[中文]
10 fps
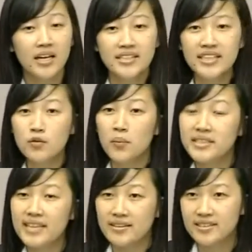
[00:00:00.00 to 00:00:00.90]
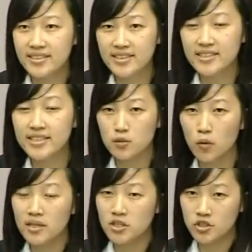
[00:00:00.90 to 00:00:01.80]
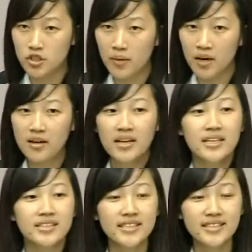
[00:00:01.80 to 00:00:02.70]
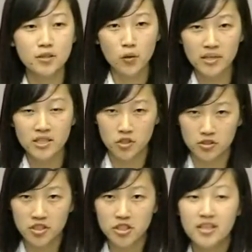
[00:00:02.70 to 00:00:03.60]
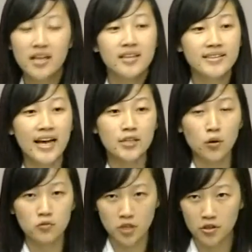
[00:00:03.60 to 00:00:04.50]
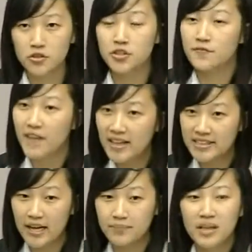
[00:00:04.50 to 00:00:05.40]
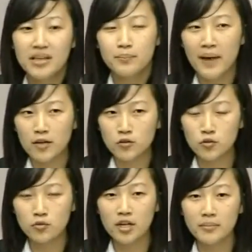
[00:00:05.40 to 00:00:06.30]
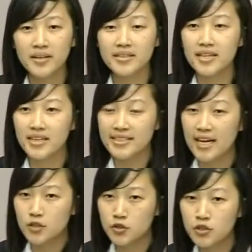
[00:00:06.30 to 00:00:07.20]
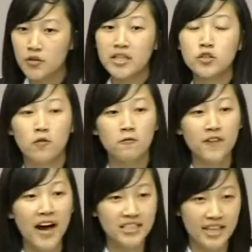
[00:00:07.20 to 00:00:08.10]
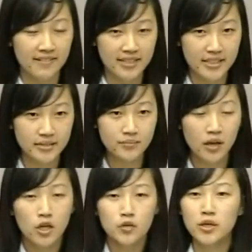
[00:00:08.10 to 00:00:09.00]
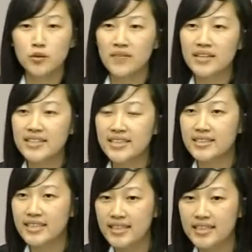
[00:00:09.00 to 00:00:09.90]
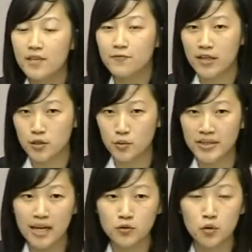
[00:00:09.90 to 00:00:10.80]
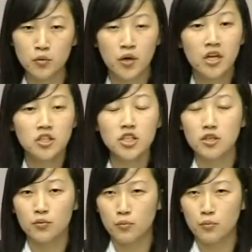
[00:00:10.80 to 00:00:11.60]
今天我们讲经济动力是什么？经济动力指的是带动城市发展、满足人们各项需求的一种发展力。所以对方今天第一个犯的最大错误是。